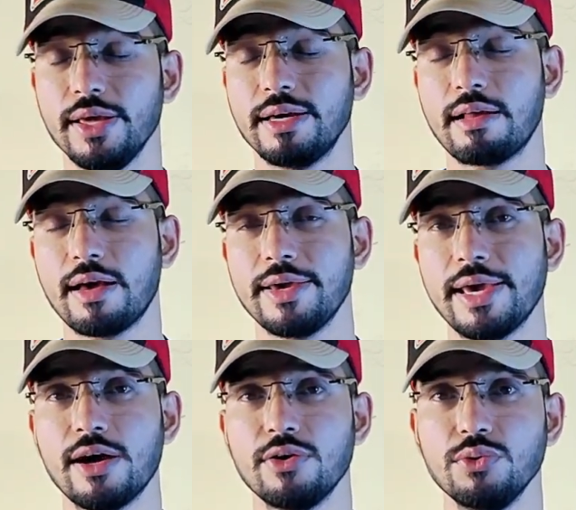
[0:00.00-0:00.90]
लेकर
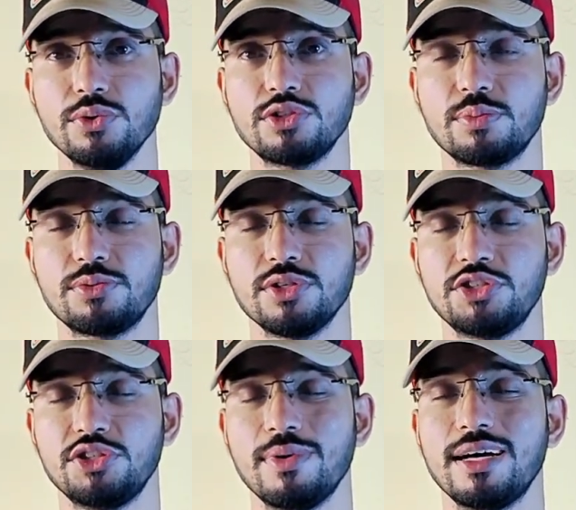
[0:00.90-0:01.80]
आया हूँ सबसे
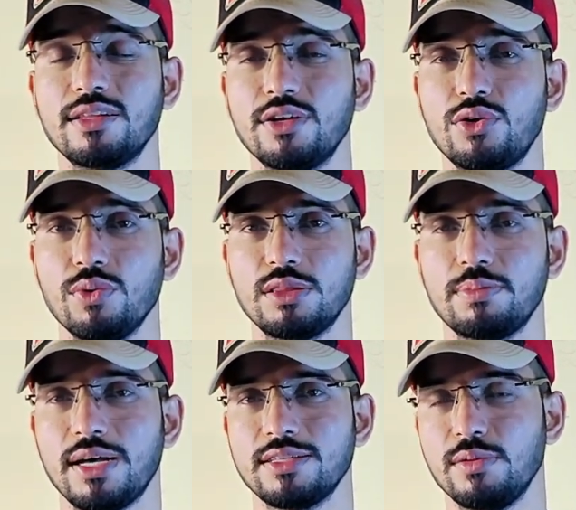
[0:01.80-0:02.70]
अच्छी बात ट्वेल्थ
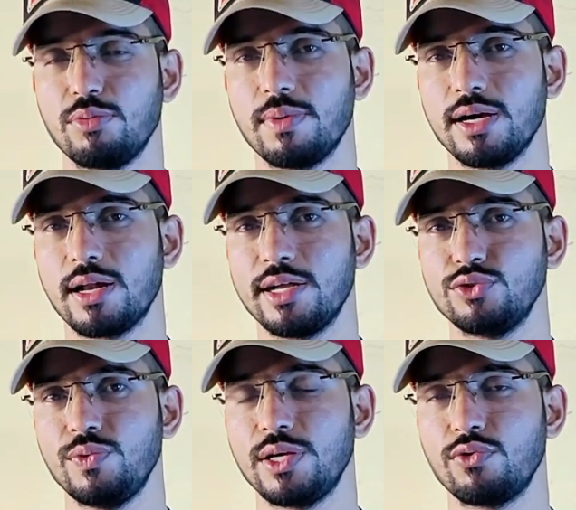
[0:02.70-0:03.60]
पास डिप्लोमा
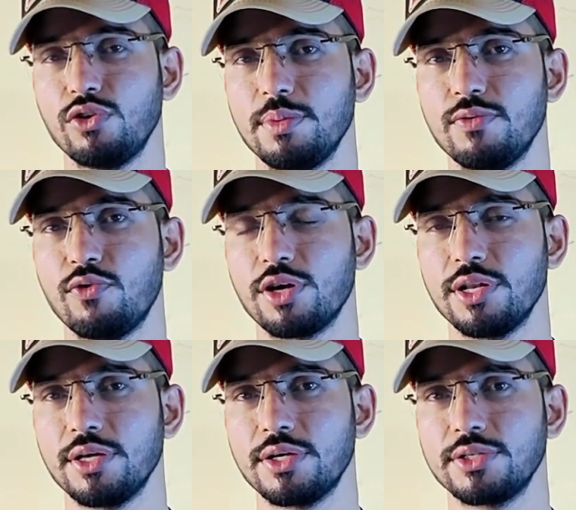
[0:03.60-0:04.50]
ग्रेजुएट कोई भी वॉक
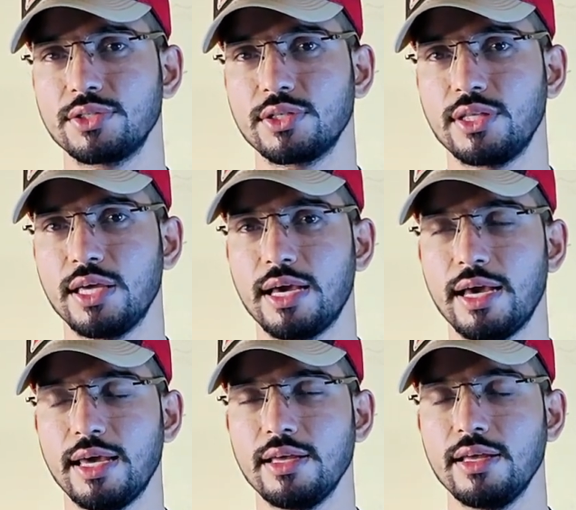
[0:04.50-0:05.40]
इन कर सकते
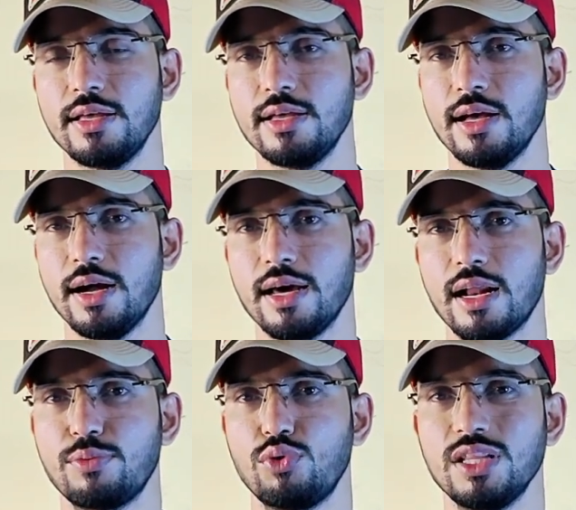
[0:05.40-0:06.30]
हैं अगर
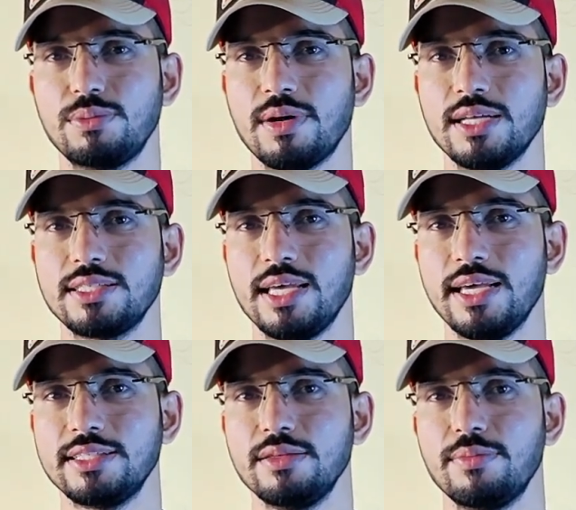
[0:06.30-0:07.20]
आप ट्वेल्थ पास है
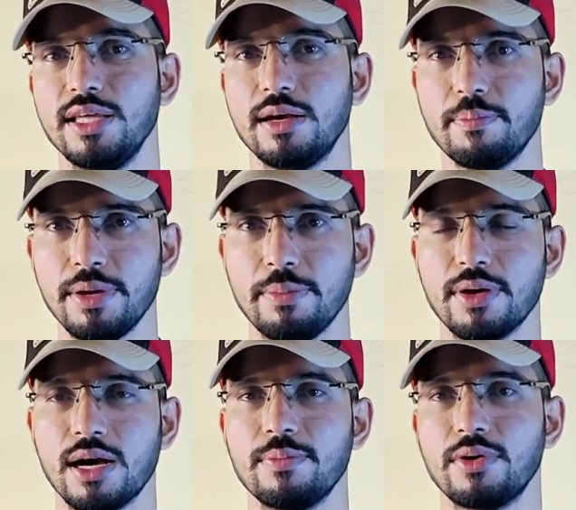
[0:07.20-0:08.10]
किसी बड़ी कंपनी
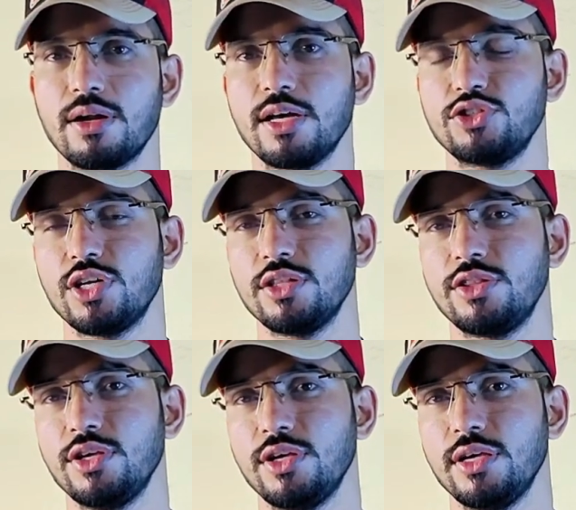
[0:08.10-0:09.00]
में काम करना
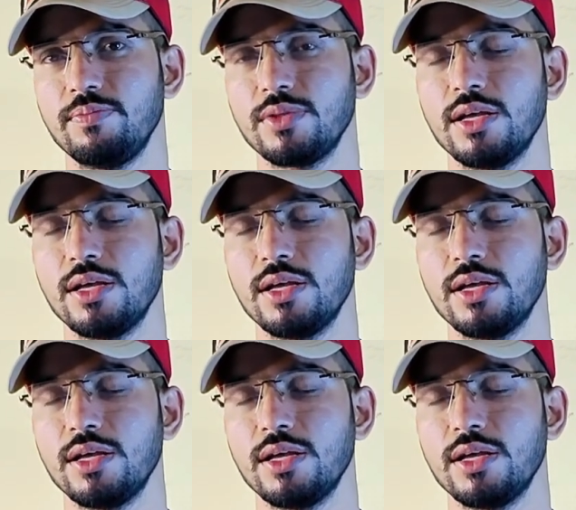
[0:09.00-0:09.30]
चाहते हैं